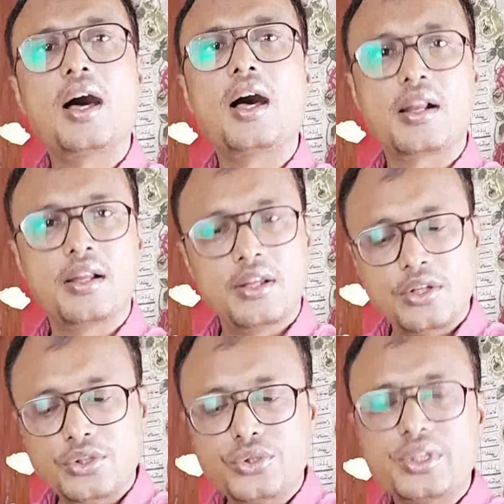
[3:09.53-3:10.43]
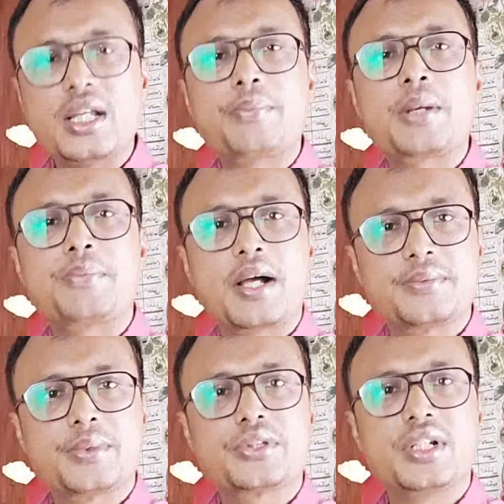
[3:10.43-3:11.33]
আর যদি আপনার পাঁচ
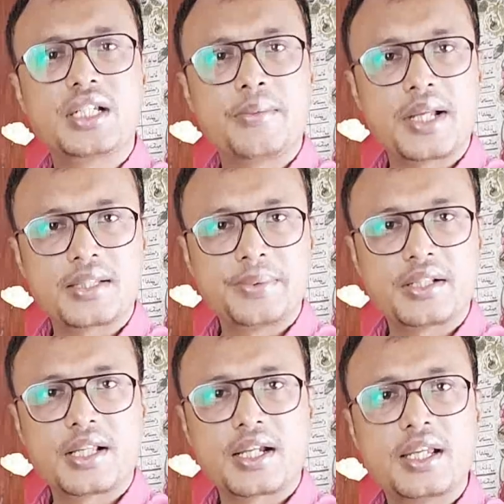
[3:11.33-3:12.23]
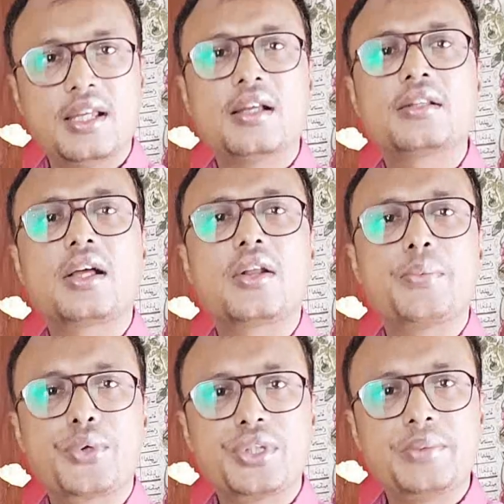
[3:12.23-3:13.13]
বছর ইকামা এক্সপায়ার থাকে তাহলে
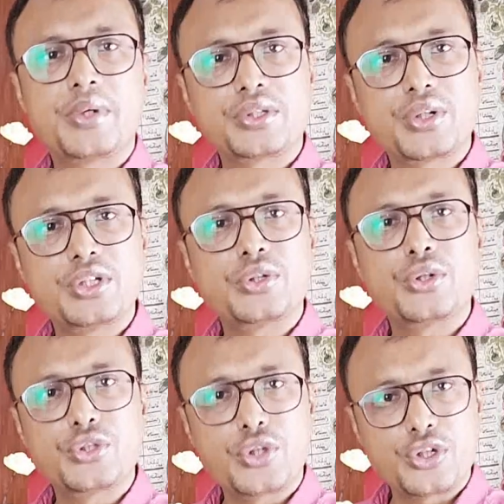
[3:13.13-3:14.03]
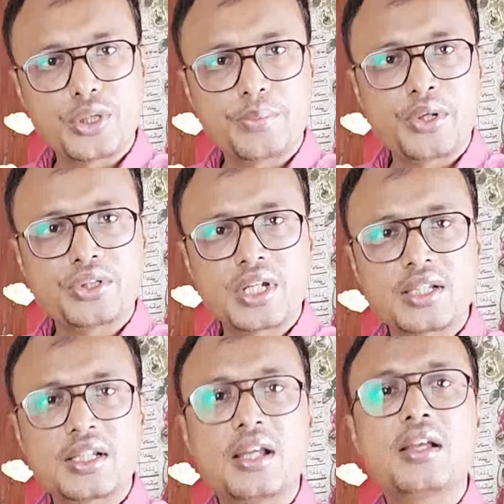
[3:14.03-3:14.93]
প্রতি বছরের জন্য ছয়শো পঞ্চাশ